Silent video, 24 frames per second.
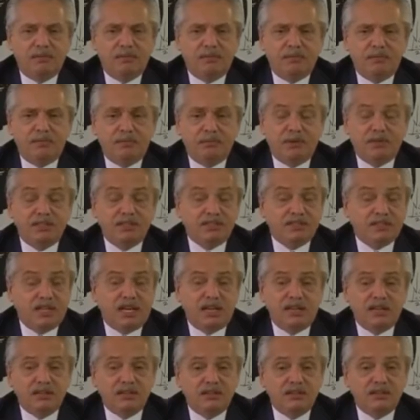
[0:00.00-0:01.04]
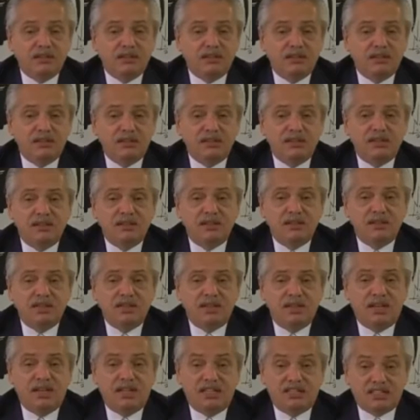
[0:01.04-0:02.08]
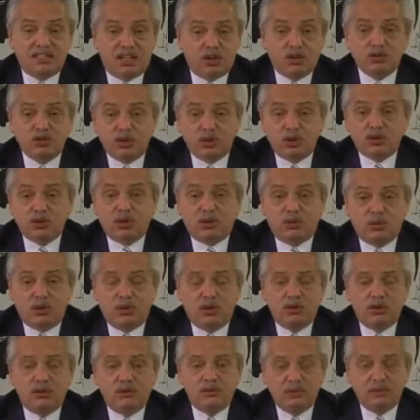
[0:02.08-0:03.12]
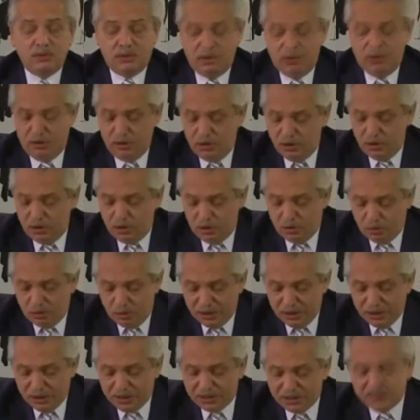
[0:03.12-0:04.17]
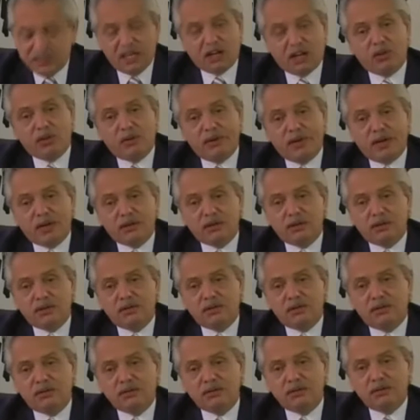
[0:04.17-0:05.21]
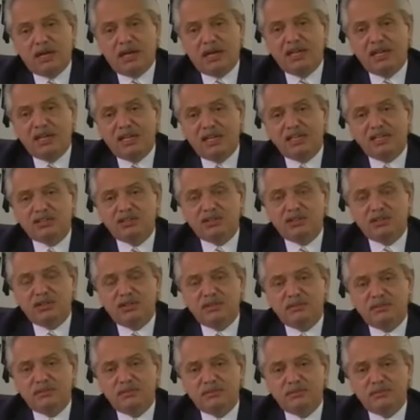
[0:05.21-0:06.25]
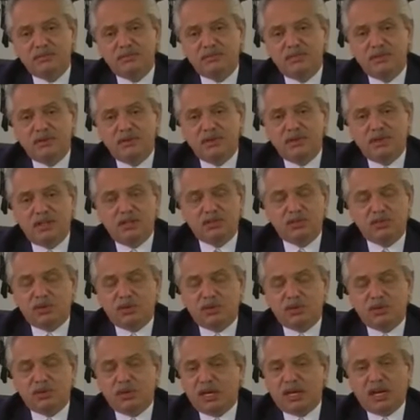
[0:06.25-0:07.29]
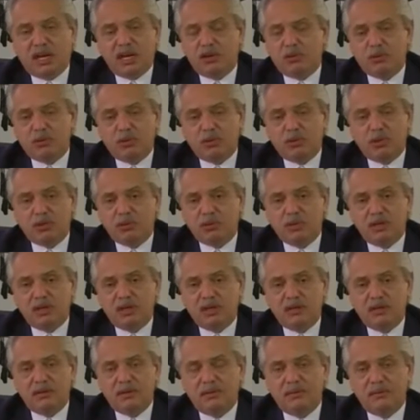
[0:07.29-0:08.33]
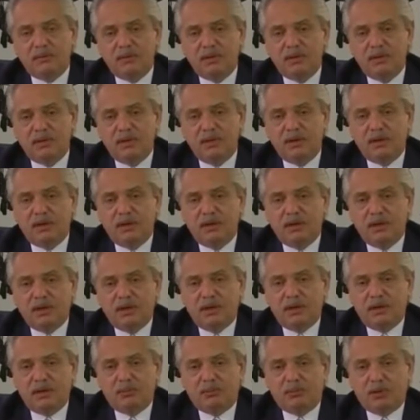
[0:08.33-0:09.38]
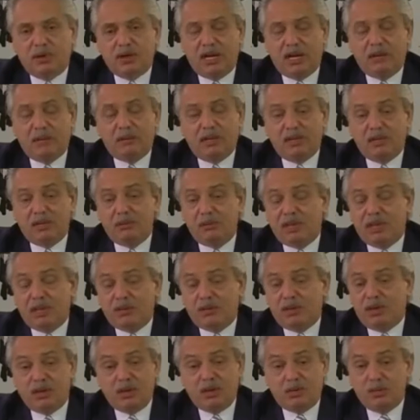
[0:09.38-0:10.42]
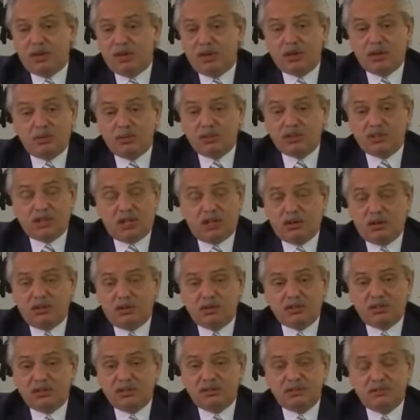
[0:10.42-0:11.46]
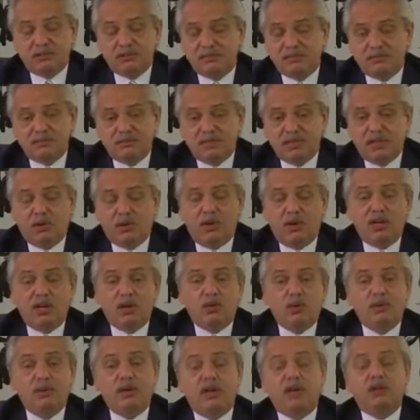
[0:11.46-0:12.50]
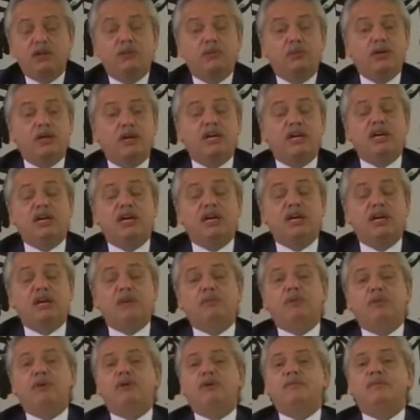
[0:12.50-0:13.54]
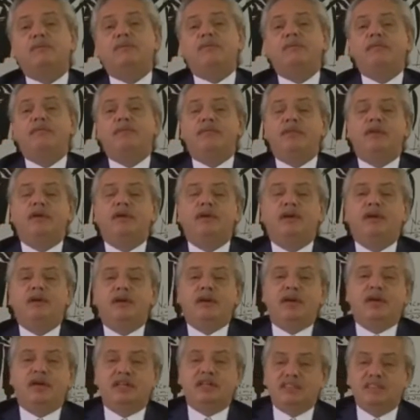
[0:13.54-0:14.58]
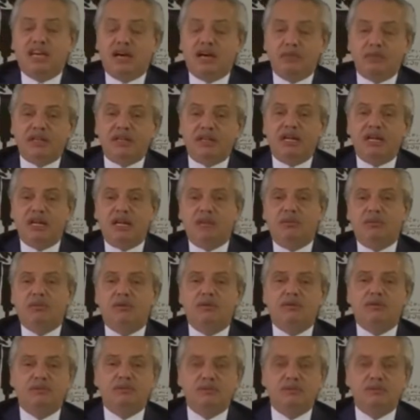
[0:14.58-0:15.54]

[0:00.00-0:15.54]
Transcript: pensar el desarrollo de otro modo. Como bien decía Roberto al inicio, es una gran oportunidad. Porque la pandemia dejó al descubierto muchas cosas. Dejó al descubierto, por ejemplo, que ese capitalismo